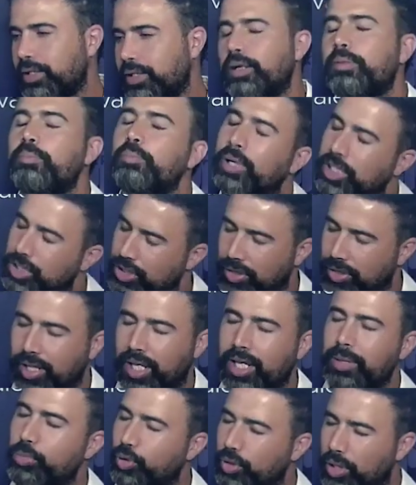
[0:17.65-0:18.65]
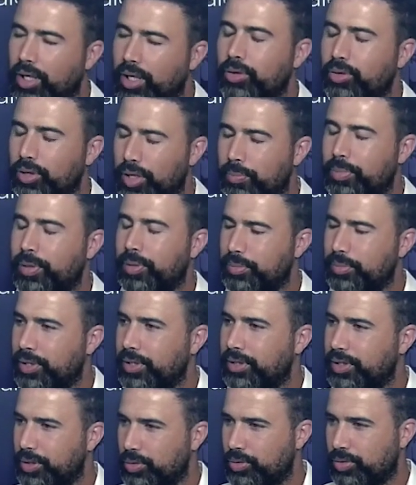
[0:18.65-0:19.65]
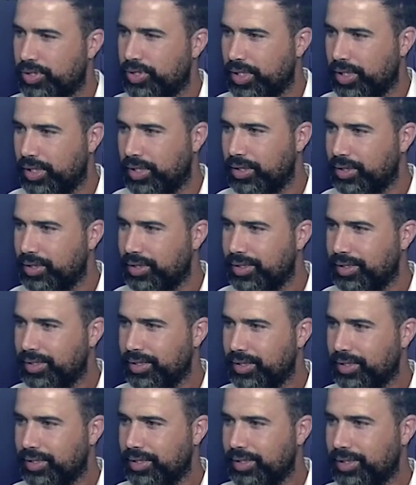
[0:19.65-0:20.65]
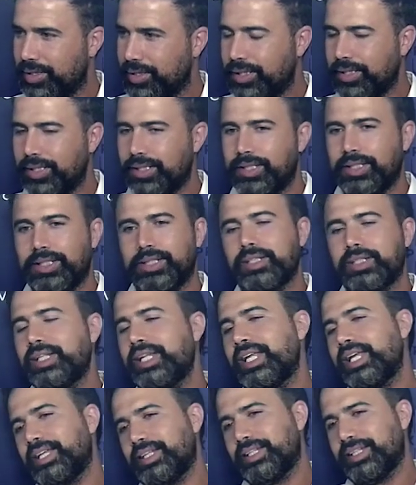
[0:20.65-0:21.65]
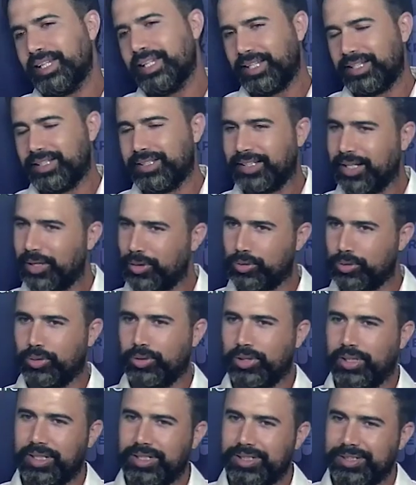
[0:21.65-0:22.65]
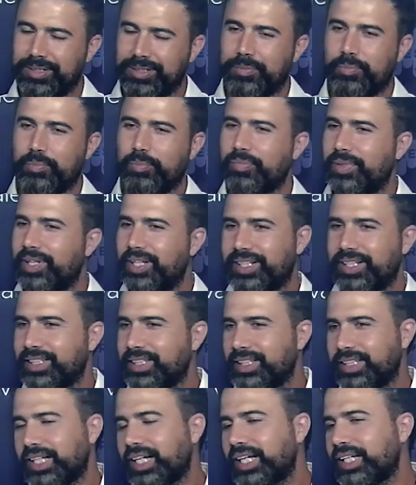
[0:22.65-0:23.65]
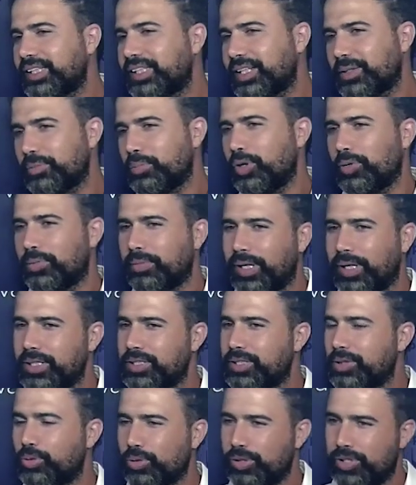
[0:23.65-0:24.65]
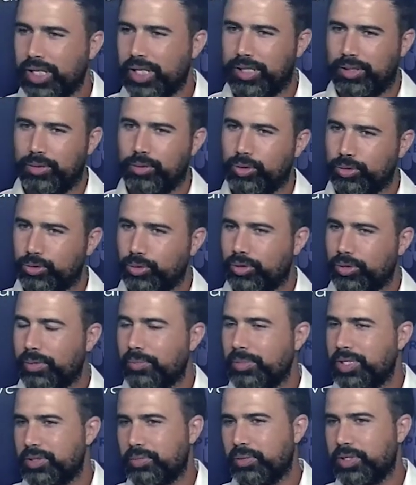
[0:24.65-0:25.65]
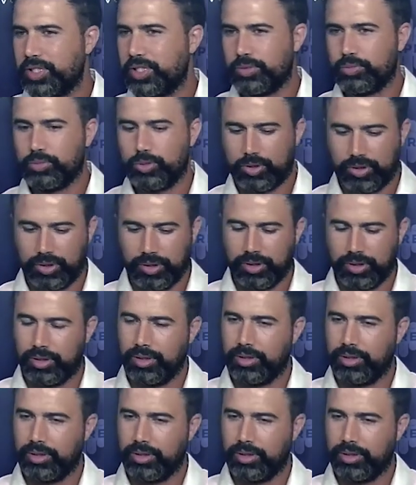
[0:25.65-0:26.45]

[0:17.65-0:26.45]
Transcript: آه بون نحترم رايك سلام قلت مع قناه ترجي يمكن انا ديما نقول انا وتعرفت بصراحتي خلينا نعمل تعديل